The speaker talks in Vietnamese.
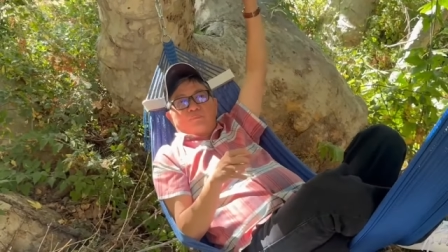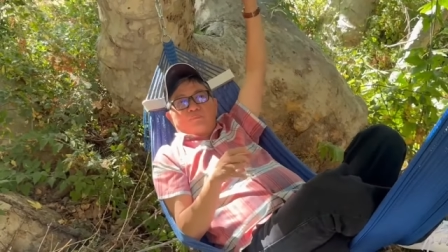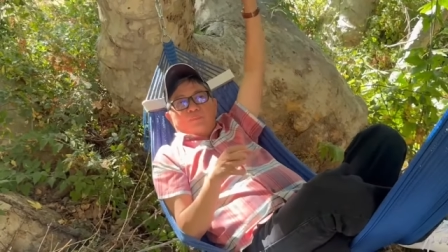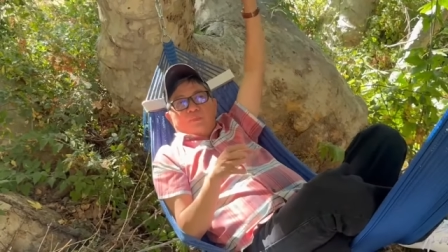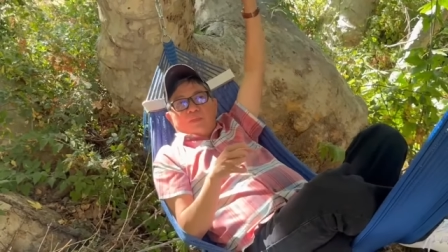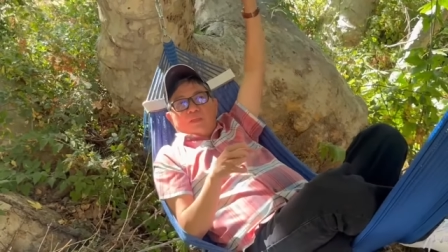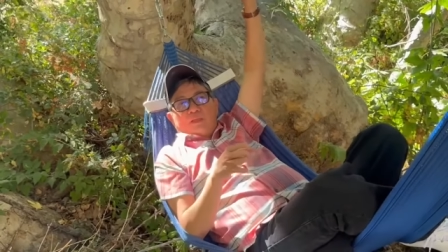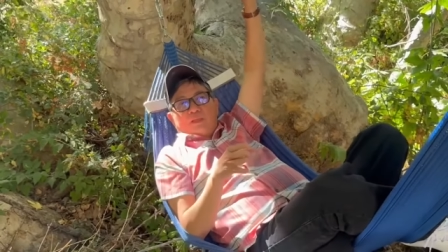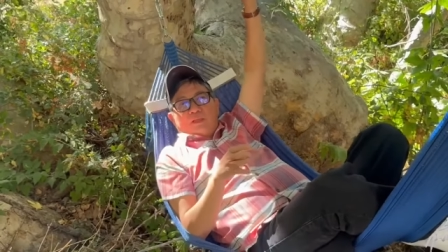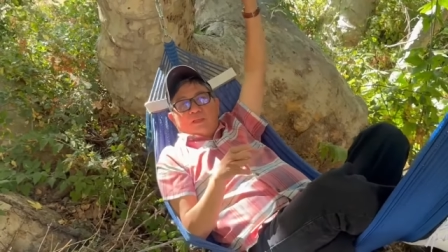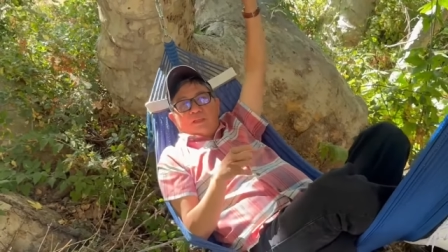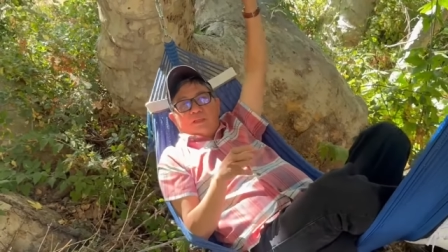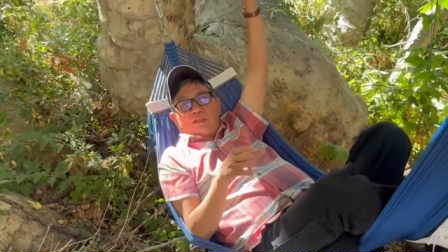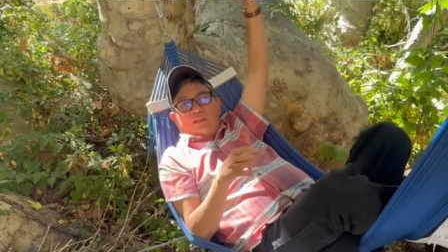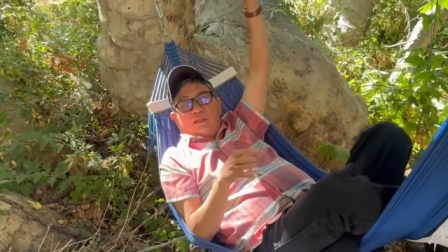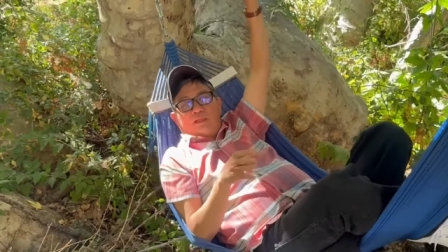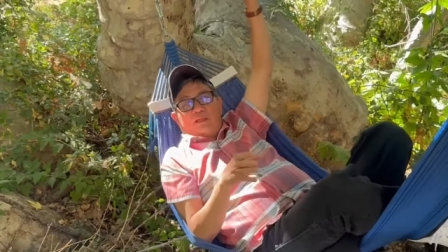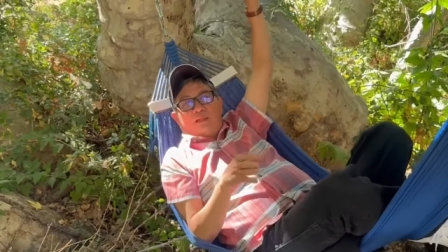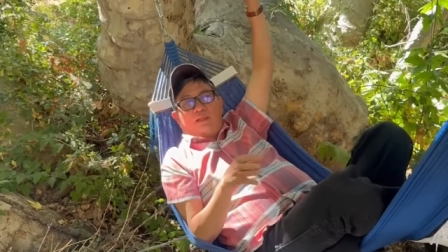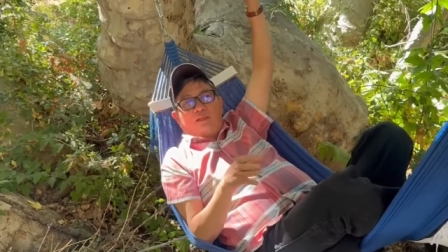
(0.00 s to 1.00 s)
những
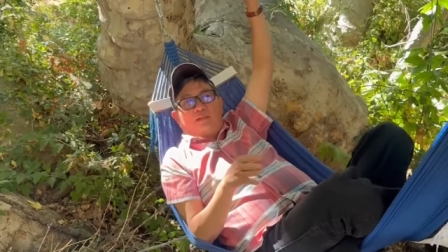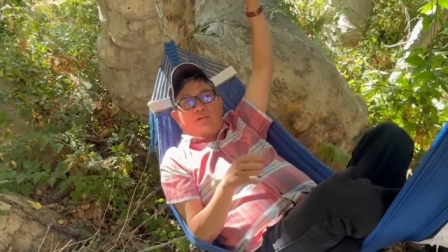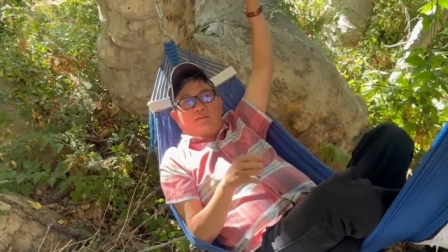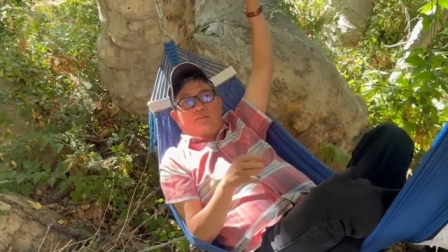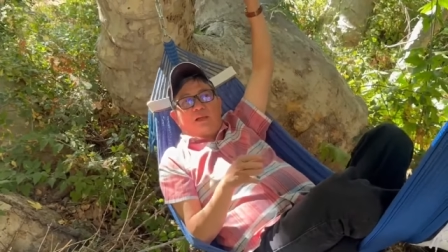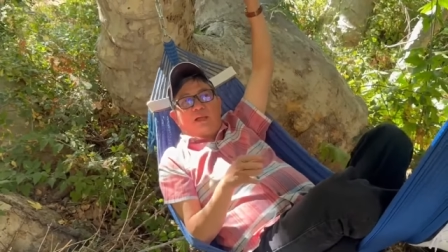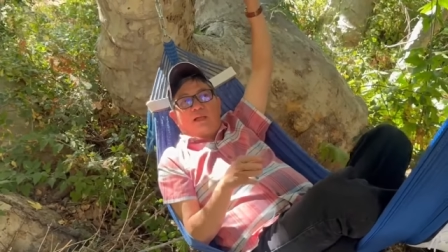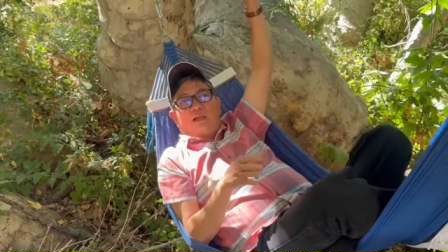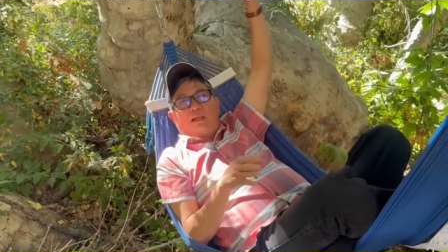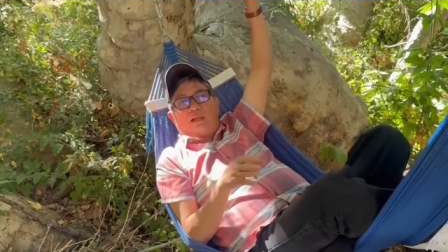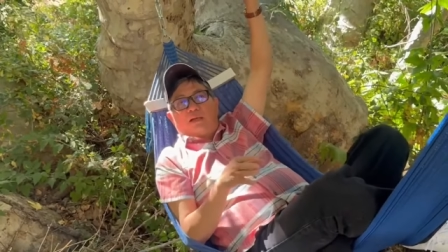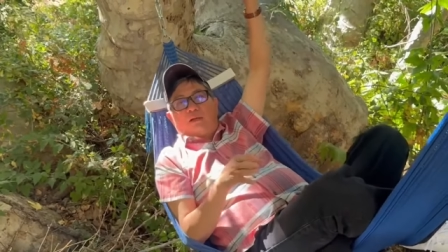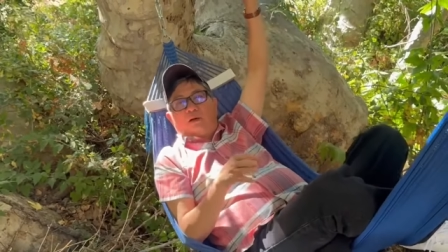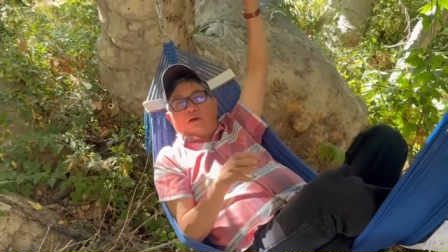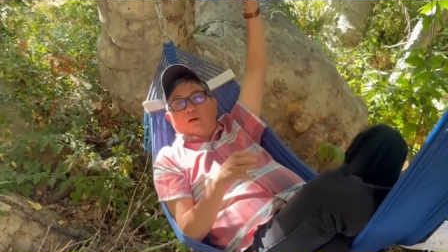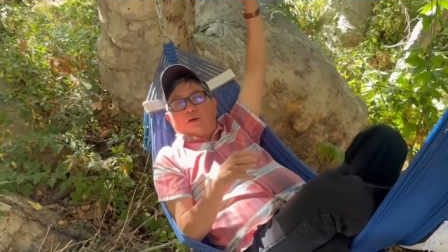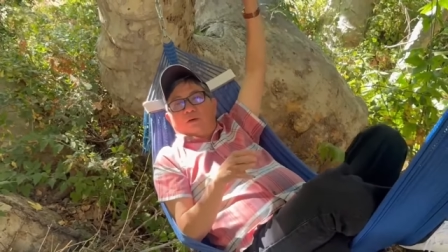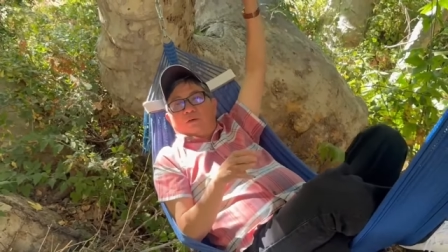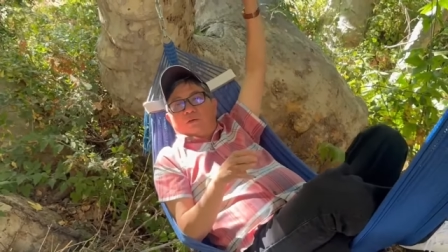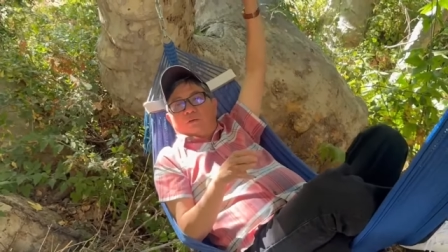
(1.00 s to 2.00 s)
uh, bác
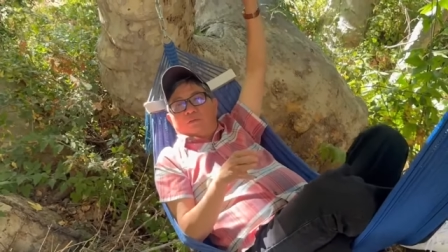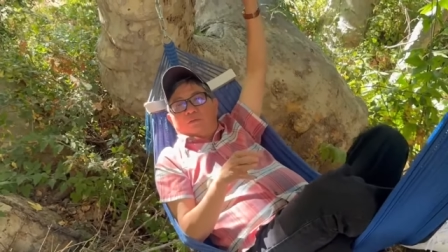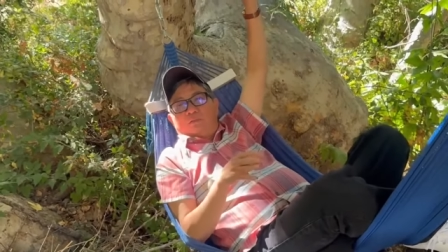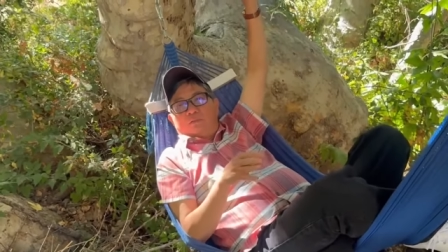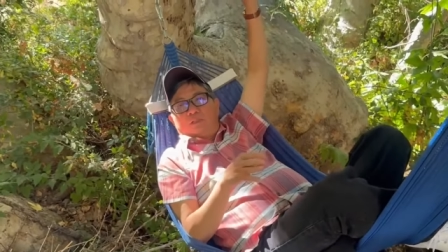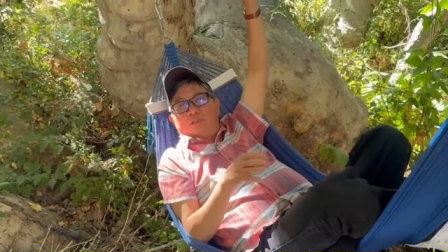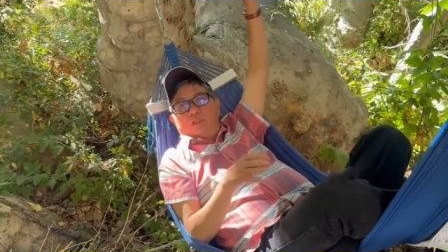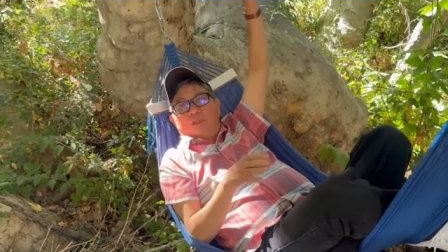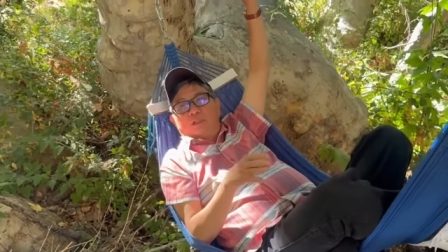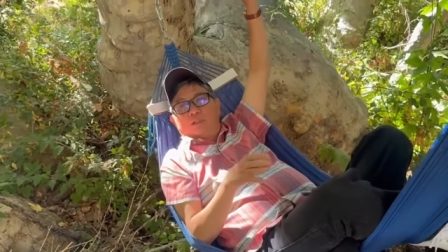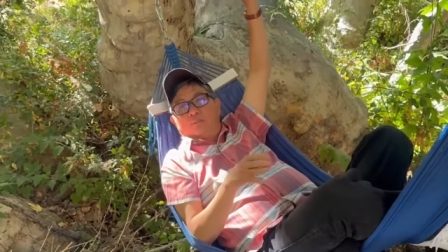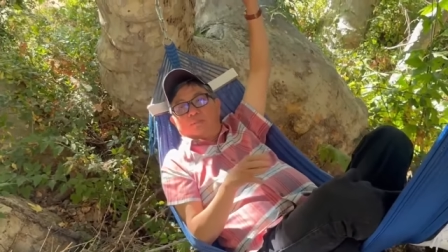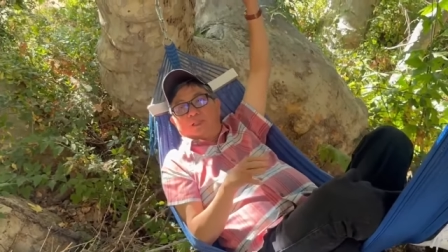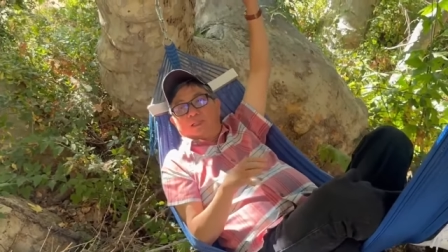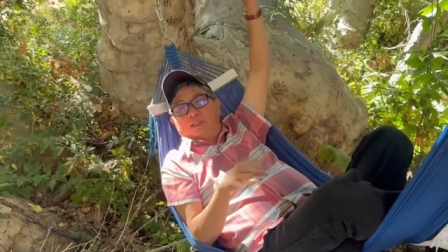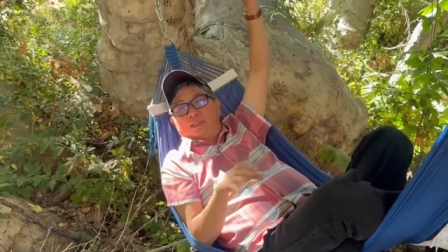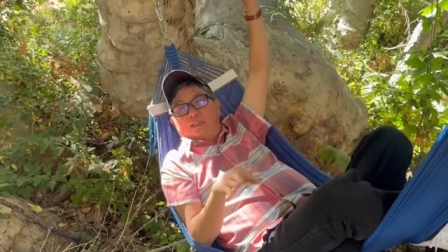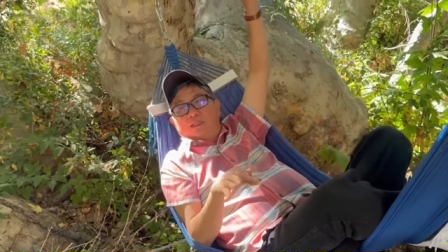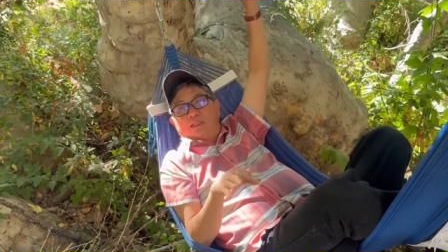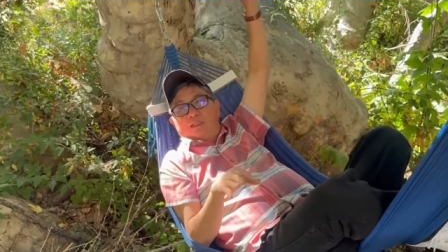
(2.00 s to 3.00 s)
HO những người
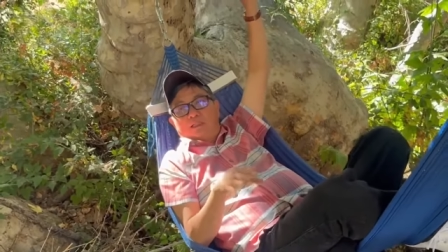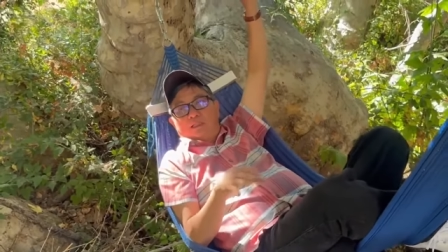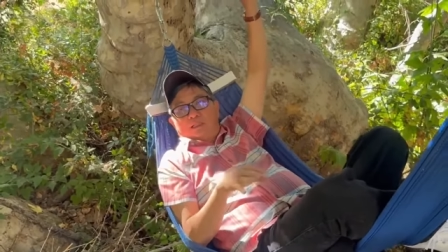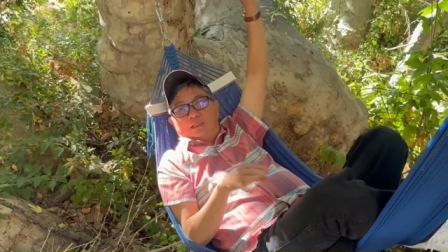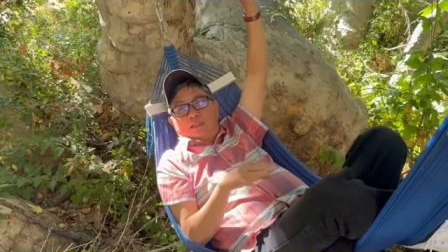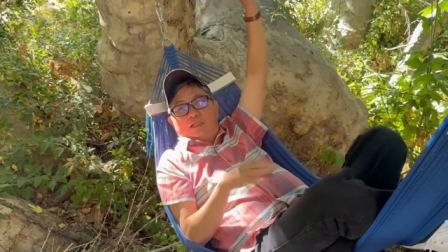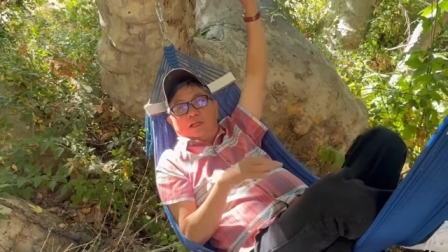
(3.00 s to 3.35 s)
bình thường